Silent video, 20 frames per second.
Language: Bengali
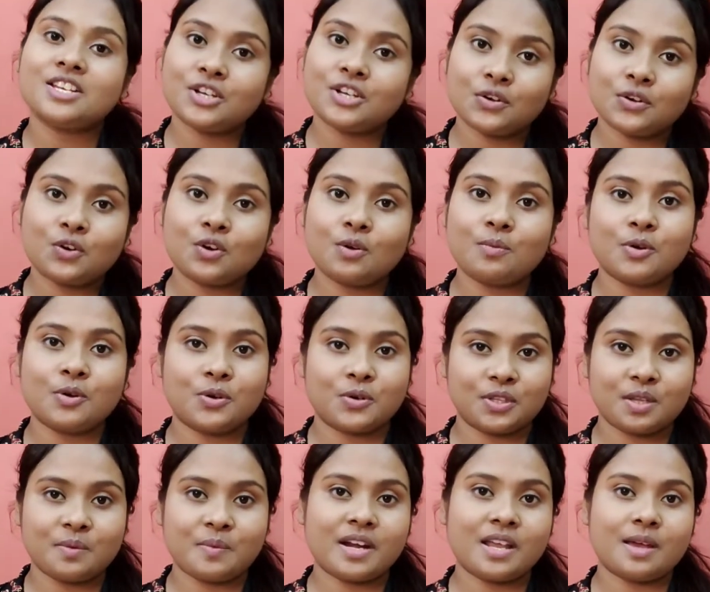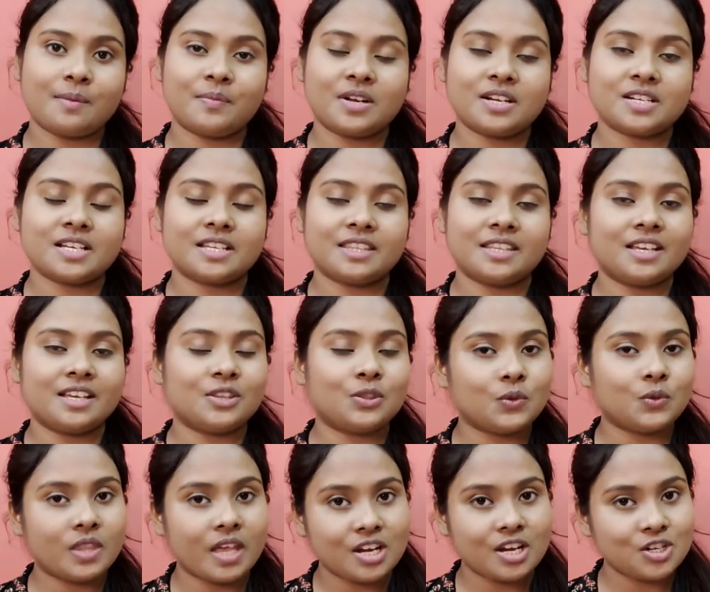সেরকমও ঘটতে পারে আপনার সাথে
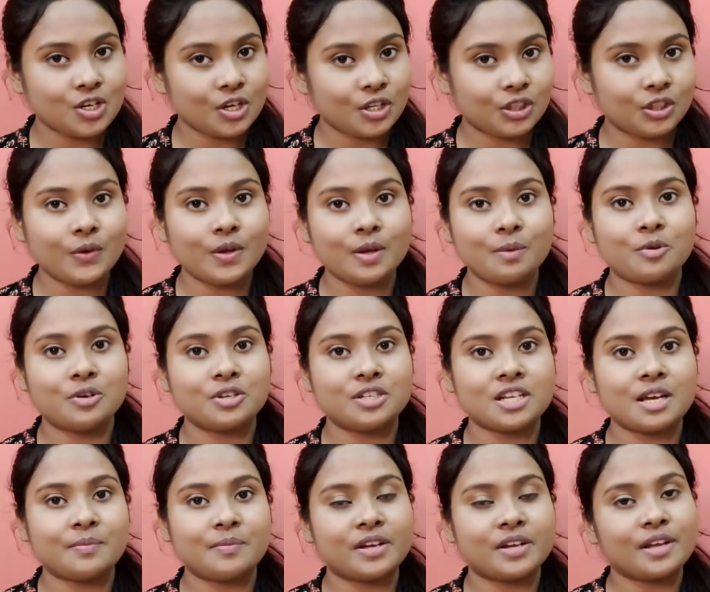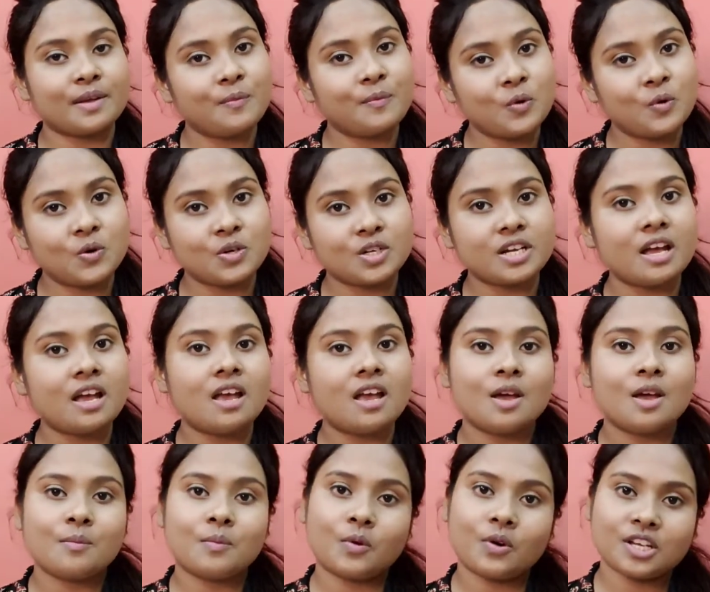কিন্তু তা সত্ত্বেও এই বইটা আপনাকে পুরোটা
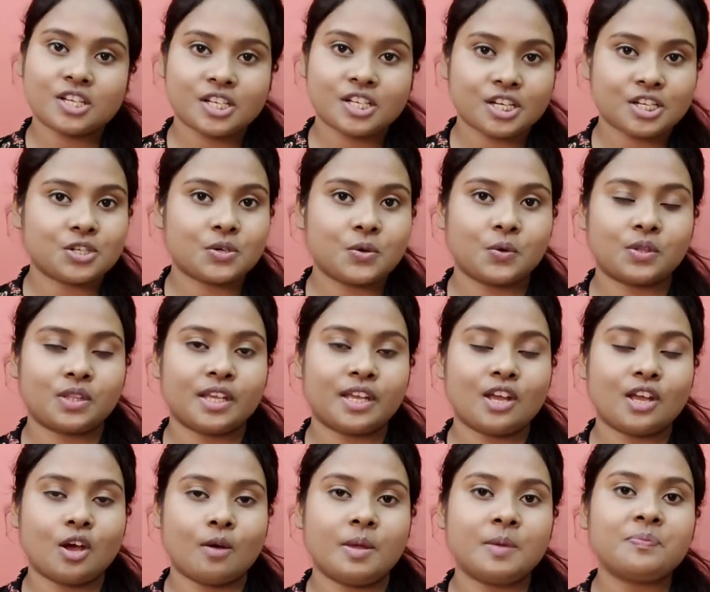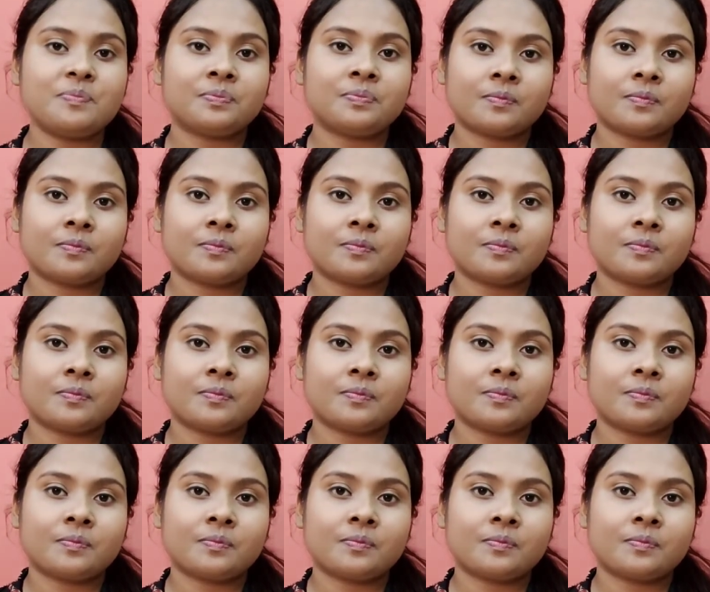পড়ে শেষ করতেই হবে